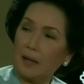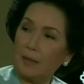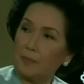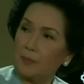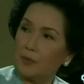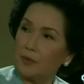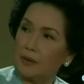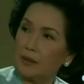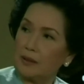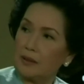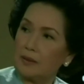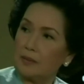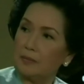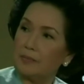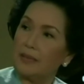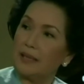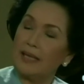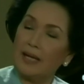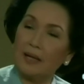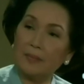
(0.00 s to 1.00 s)
Tapos,
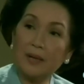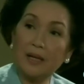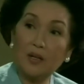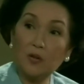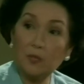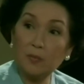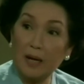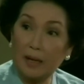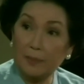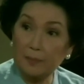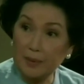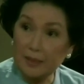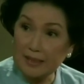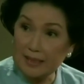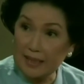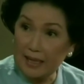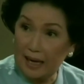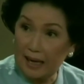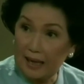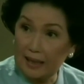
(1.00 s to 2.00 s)
biglang may
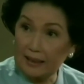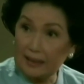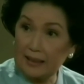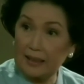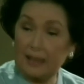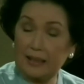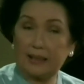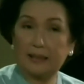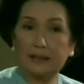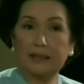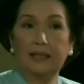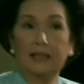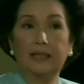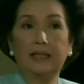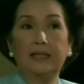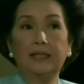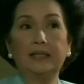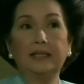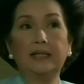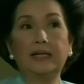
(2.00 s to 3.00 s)
lumapit sa akin
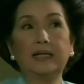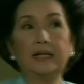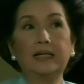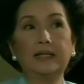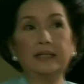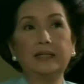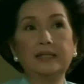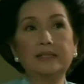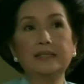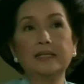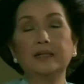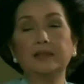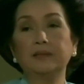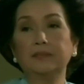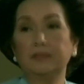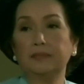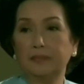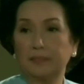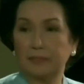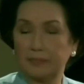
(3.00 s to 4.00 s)
na
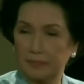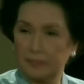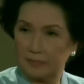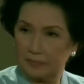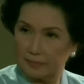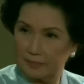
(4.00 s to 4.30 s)
isang